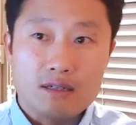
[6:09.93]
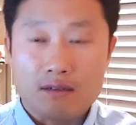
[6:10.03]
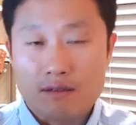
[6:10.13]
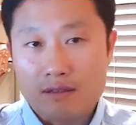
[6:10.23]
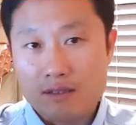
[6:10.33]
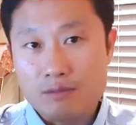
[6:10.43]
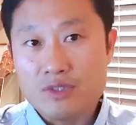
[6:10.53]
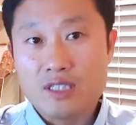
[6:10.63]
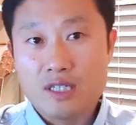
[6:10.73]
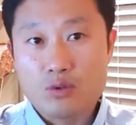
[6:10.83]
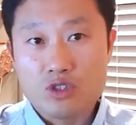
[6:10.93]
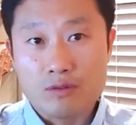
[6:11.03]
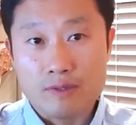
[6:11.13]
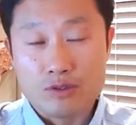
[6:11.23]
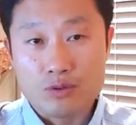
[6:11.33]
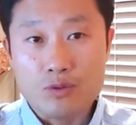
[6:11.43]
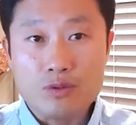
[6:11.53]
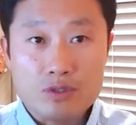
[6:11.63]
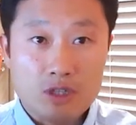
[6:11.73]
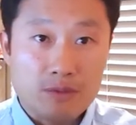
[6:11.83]
어, 음식에 초점을
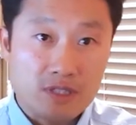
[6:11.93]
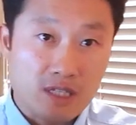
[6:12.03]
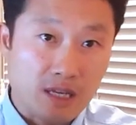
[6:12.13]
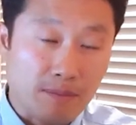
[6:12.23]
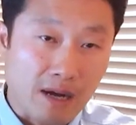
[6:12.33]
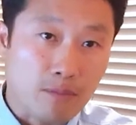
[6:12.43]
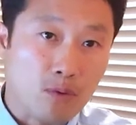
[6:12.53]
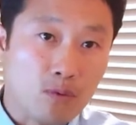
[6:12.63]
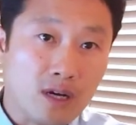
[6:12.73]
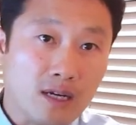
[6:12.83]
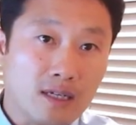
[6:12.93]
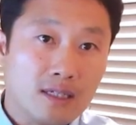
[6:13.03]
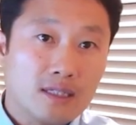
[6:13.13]
맞추고 서비스에 대한 방법과